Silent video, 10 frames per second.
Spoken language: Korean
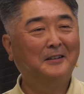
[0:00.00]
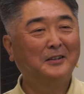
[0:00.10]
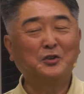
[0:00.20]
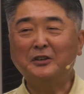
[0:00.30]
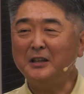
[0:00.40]

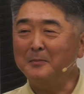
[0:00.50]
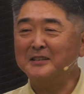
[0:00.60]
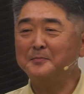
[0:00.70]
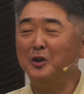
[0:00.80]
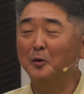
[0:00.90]
저는 이
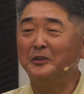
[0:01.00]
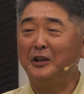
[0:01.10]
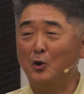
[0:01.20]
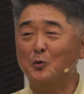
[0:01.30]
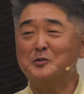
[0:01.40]
말씀이 여러분의
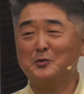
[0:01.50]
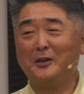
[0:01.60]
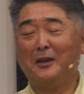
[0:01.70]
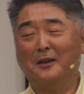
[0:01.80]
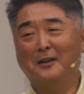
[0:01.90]
영혼
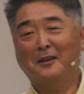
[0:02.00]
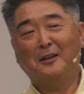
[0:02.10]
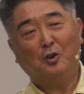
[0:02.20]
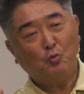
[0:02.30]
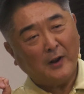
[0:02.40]
속에
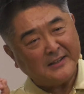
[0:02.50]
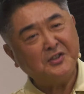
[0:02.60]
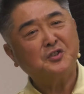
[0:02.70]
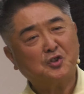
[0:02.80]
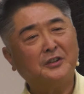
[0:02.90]

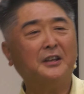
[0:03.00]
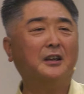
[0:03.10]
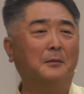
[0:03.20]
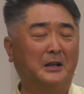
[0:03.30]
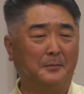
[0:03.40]
레지스터
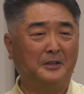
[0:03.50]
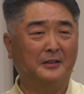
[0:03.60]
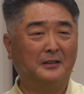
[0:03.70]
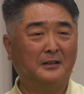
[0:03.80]
되기가 바랍니다.